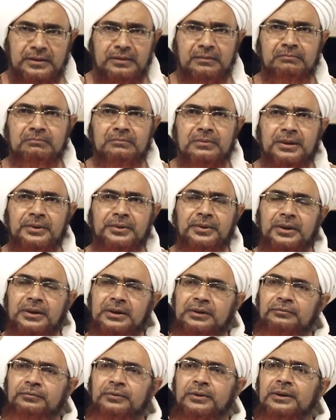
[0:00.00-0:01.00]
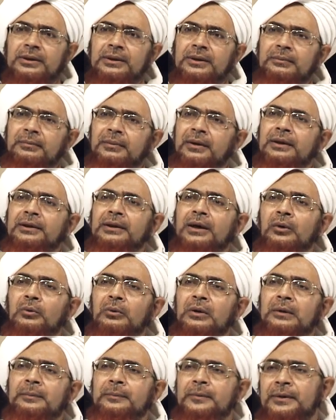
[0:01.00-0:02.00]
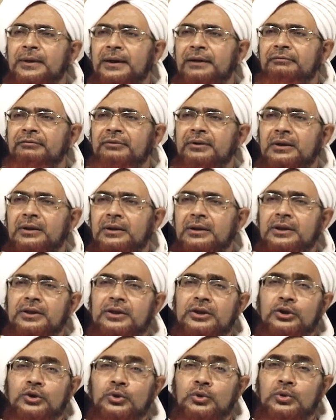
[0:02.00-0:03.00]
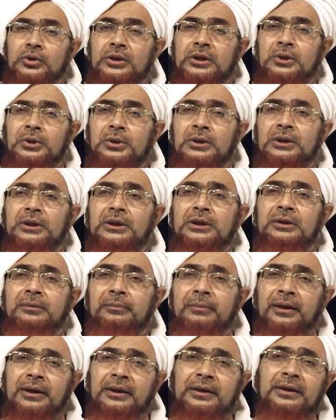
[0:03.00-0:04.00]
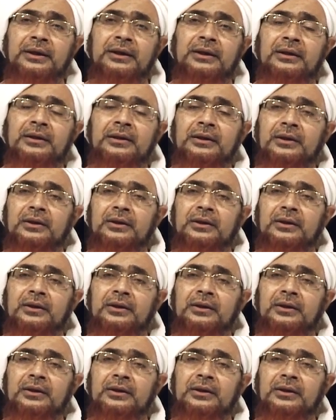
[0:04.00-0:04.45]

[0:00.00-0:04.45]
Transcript: اما ضعيف الايمان او المنافق الذي يظهر الايمان